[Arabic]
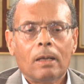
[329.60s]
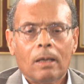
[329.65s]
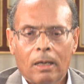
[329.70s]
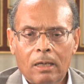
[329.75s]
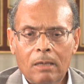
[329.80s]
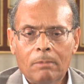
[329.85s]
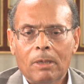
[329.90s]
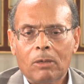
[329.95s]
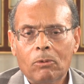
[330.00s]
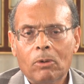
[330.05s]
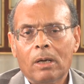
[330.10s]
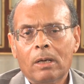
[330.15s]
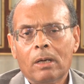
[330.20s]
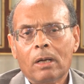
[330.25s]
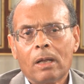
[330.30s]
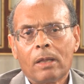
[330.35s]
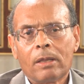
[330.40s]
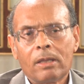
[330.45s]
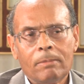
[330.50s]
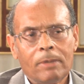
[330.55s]
علما وأن
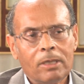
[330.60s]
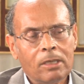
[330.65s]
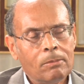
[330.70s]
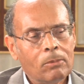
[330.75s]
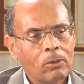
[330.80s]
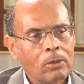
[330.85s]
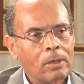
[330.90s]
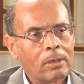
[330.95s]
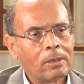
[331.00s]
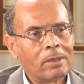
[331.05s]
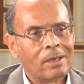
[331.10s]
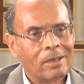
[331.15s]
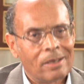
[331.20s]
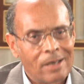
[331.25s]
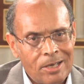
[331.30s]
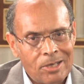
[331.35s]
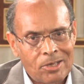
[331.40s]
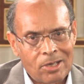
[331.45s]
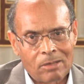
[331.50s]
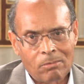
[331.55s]
الأنظمة الديمقراطية
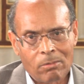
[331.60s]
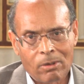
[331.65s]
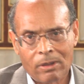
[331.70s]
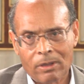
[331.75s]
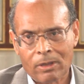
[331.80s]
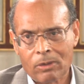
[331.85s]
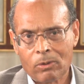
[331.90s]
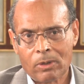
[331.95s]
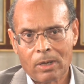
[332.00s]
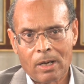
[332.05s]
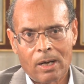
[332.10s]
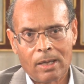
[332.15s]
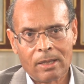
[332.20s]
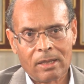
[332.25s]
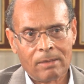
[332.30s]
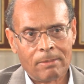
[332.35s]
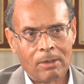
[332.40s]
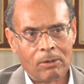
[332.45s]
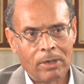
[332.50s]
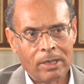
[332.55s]
ليست بالضرورة
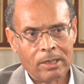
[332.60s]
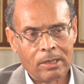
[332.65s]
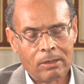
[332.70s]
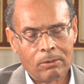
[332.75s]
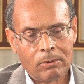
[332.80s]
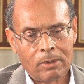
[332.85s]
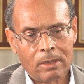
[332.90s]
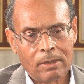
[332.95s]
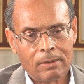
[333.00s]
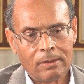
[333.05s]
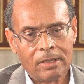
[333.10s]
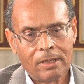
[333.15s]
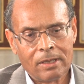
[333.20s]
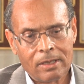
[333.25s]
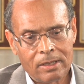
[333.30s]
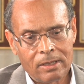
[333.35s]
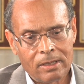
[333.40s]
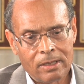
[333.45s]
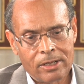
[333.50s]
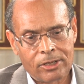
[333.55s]
أنظمة وحدوية
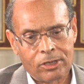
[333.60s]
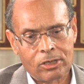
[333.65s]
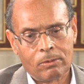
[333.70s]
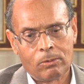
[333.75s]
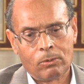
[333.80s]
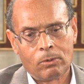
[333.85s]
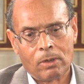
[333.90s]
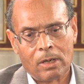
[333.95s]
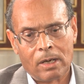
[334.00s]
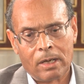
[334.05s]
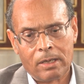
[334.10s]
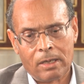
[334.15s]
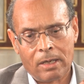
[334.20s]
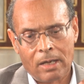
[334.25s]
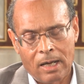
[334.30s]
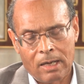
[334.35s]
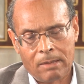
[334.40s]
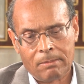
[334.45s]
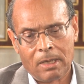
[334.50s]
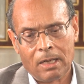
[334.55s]
إذا يجب أن
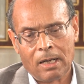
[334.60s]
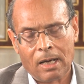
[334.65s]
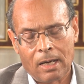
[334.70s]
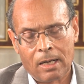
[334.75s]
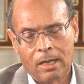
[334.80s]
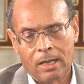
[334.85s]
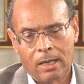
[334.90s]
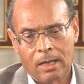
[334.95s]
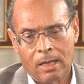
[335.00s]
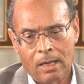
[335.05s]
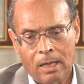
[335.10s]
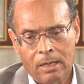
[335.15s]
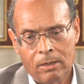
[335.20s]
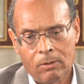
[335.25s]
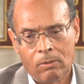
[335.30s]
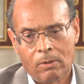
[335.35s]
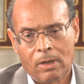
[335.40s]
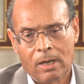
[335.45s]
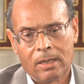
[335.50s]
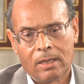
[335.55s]
نعمل على
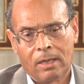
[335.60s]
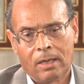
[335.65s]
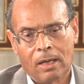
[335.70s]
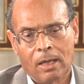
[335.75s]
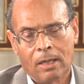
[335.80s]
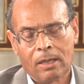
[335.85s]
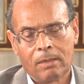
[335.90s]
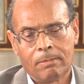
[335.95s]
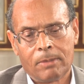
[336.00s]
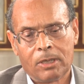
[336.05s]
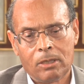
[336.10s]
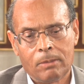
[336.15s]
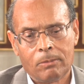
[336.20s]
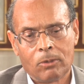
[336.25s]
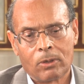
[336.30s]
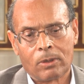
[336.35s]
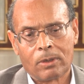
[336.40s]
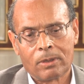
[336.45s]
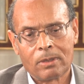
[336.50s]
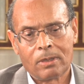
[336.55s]
أن هذه الأنظمة
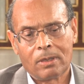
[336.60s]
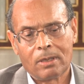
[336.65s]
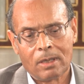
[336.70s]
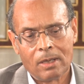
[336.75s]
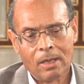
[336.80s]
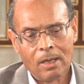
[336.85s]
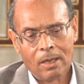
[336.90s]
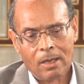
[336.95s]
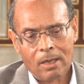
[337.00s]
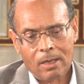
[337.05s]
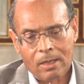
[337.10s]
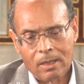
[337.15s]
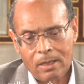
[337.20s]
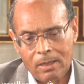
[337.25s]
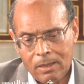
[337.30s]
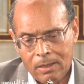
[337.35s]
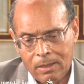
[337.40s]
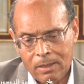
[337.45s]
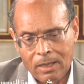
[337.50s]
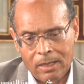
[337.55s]
الديمقراطية
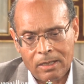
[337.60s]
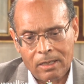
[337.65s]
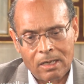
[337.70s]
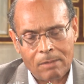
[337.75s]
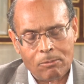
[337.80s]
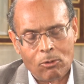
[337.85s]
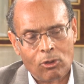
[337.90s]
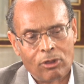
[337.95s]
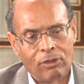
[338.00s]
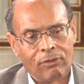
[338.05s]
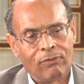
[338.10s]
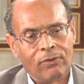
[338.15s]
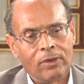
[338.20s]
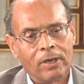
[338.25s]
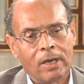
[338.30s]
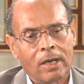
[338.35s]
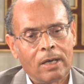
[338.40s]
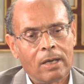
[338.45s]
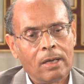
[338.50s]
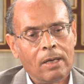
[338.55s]
يعني نبث
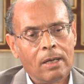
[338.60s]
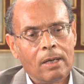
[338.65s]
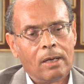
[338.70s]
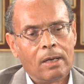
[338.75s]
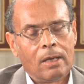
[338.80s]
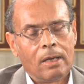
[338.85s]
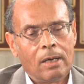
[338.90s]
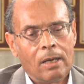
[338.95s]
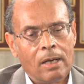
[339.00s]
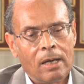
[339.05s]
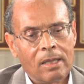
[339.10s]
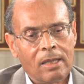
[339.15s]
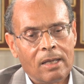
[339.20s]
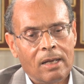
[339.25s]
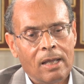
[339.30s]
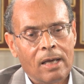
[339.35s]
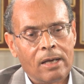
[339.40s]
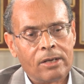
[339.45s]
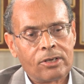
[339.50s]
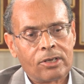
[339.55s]
فيها هذا
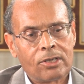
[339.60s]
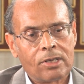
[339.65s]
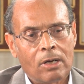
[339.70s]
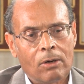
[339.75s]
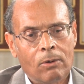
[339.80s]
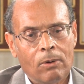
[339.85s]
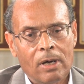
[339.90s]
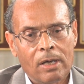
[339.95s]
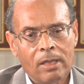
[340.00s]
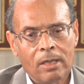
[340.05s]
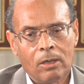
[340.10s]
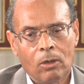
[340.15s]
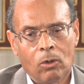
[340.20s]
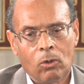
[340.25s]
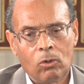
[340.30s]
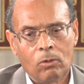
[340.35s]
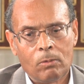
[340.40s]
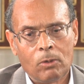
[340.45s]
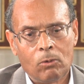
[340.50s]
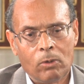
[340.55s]
الهاجس او هذا
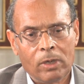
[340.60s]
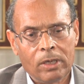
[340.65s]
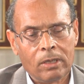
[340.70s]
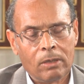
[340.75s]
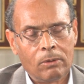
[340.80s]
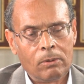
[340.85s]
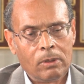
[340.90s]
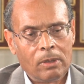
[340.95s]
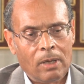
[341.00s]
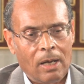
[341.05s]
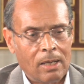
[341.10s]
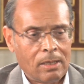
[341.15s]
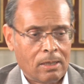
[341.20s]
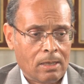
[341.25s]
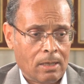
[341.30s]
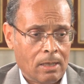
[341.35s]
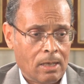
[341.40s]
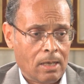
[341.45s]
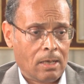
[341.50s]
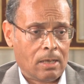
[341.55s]
الحلم الوحدوي
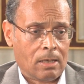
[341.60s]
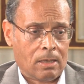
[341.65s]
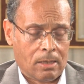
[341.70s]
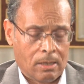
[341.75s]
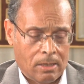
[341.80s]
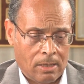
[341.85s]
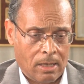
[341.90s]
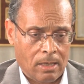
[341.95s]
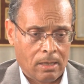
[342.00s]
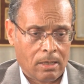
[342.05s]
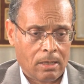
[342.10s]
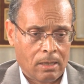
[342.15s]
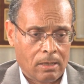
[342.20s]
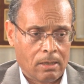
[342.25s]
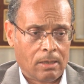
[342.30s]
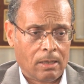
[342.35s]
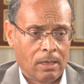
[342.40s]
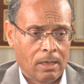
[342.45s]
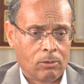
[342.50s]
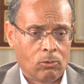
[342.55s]
حتى لا
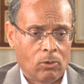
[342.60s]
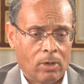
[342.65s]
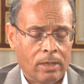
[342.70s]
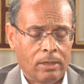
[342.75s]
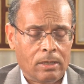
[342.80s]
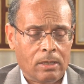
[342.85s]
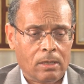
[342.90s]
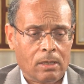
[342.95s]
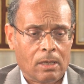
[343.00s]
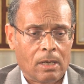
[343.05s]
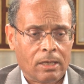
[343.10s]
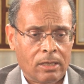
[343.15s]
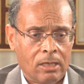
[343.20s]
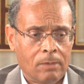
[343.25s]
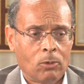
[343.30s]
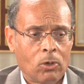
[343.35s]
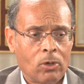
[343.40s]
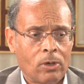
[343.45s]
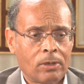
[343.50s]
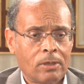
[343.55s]
يعني لا تؤدي
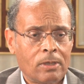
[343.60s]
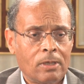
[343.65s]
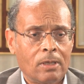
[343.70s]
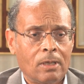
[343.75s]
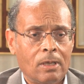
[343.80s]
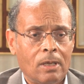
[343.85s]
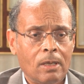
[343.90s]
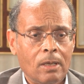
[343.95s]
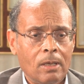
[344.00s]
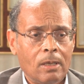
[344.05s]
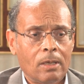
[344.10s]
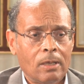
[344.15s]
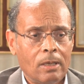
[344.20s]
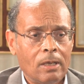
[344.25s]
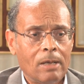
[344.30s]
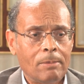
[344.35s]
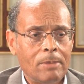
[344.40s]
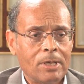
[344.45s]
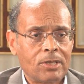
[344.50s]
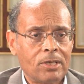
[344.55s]
الديمقراطيه
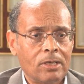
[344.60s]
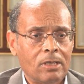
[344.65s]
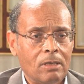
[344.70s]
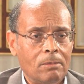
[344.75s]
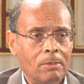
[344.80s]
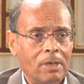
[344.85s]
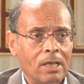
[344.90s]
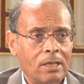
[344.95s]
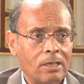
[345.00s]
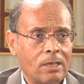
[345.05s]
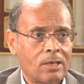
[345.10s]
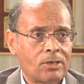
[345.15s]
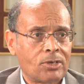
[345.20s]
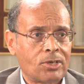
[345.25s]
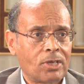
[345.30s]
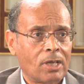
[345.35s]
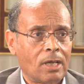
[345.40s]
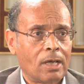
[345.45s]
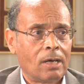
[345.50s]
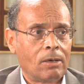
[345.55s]
الى مزيد من
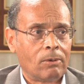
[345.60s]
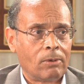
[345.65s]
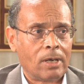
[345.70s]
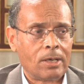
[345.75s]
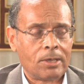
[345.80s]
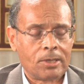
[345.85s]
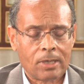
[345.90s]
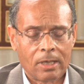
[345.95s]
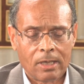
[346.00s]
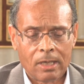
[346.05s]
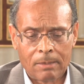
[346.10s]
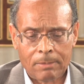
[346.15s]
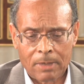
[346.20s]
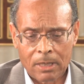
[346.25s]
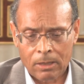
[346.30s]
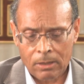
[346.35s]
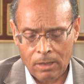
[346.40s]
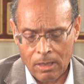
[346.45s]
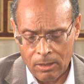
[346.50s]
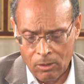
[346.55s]
التجزئه وليس الى ما
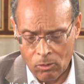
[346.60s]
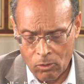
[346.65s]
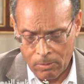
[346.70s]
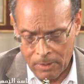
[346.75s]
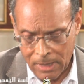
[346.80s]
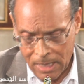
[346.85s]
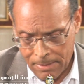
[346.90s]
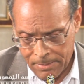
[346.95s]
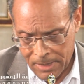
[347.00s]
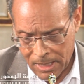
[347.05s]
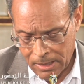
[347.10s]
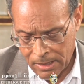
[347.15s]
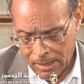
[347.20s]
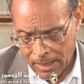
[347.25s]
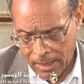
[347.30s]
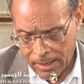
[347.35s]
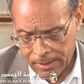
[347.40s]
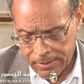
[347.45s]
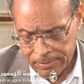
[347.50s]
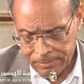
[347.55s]
ننتظره منها من
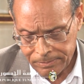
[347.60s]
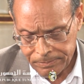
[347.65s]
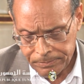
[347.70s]
اتحاد.